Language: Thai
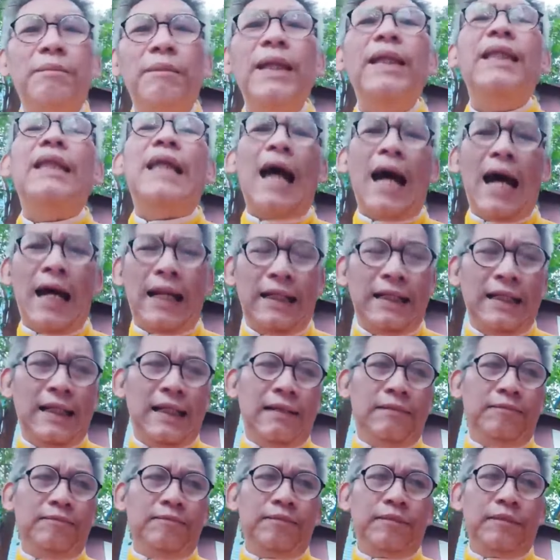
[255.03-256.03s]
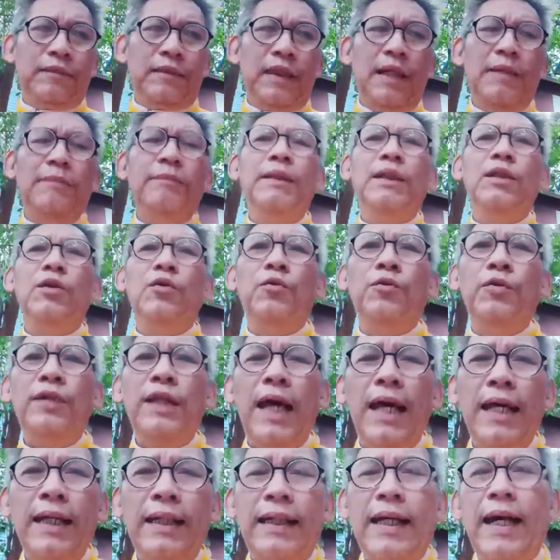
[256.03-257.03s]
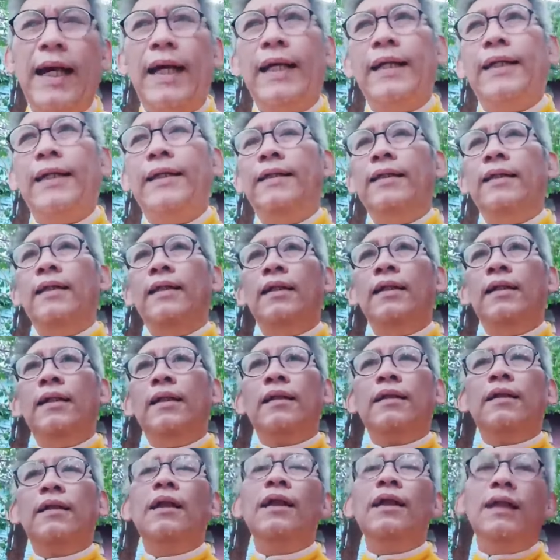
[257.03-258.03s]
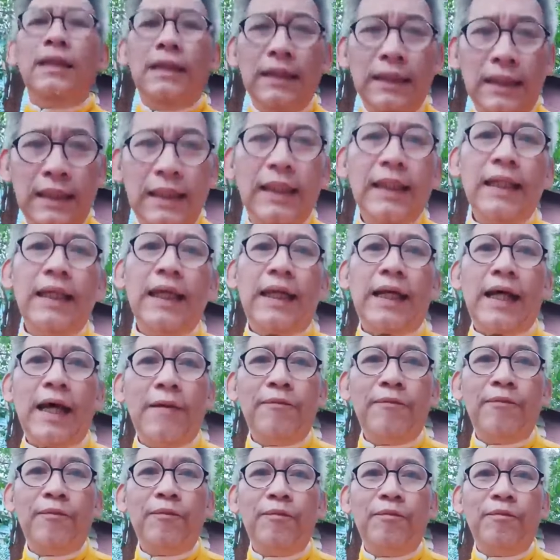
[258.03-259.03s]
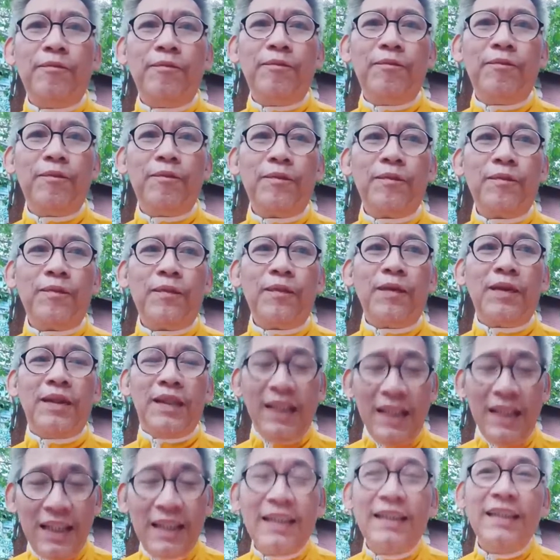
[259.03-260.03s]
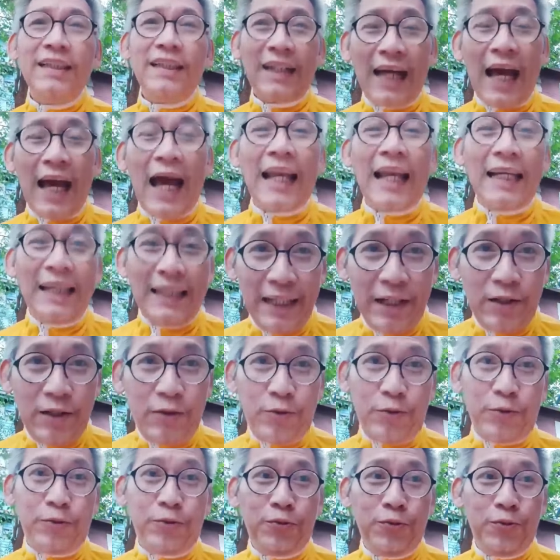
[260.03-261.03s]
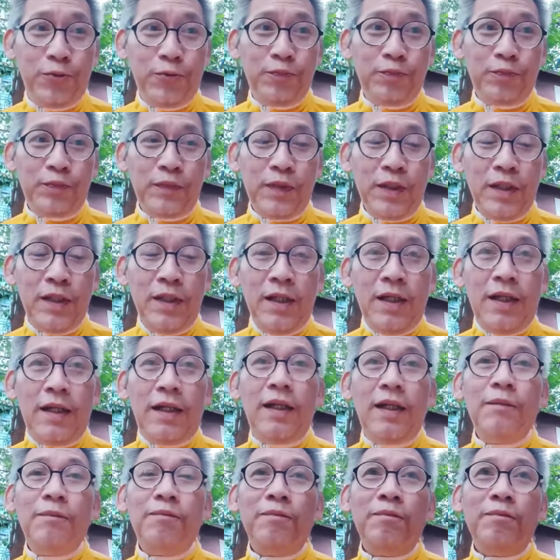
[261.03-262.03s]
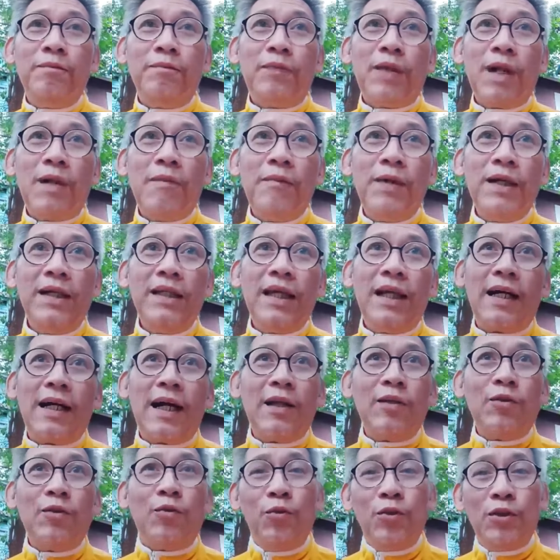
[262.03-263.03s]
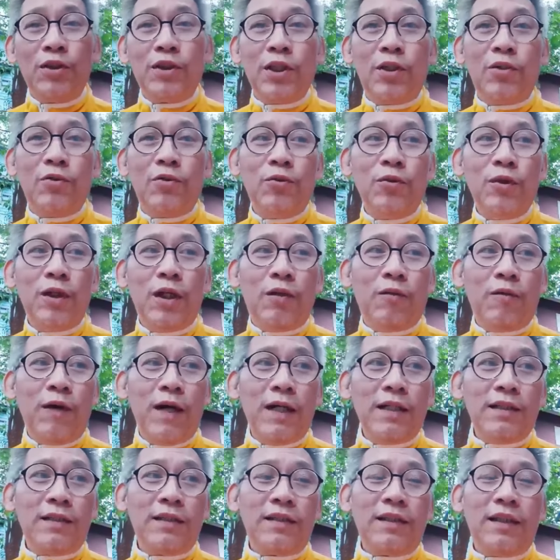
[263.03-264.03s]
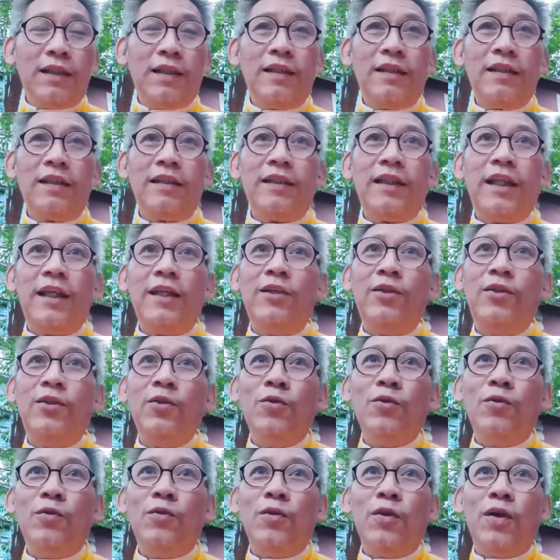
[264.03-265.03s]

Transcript: ดไม่ทันน่ะแล้วมึงรู้ได้ไงก็คือนี่ไงครับนี่คือการเรียนรู้แล้วถ้าไม่อย่างนั้นคุณจะรู้เหรอว่าในยุค